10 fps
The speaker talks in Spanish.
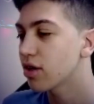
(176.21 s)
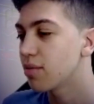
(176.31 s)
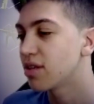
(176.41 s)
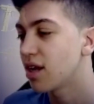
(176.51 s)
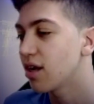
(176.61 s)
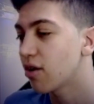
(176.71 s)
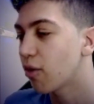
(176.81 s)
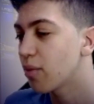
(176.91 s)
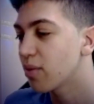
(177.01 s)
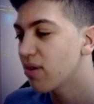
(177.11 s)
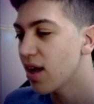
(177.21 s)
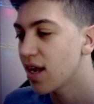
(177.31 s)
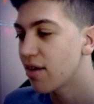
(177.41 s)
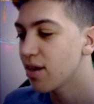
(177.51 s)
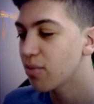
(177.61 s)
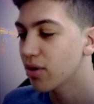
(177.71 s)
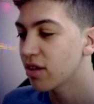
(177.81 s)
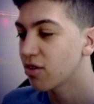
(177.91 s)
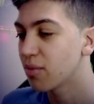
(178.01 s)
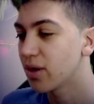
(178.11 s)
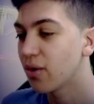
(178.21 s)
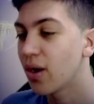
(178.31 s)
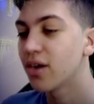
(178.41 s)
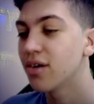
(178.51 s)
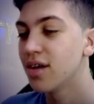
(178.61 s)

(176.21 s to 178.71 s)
me salió una WPFA y la abrí por eso, pero bueno,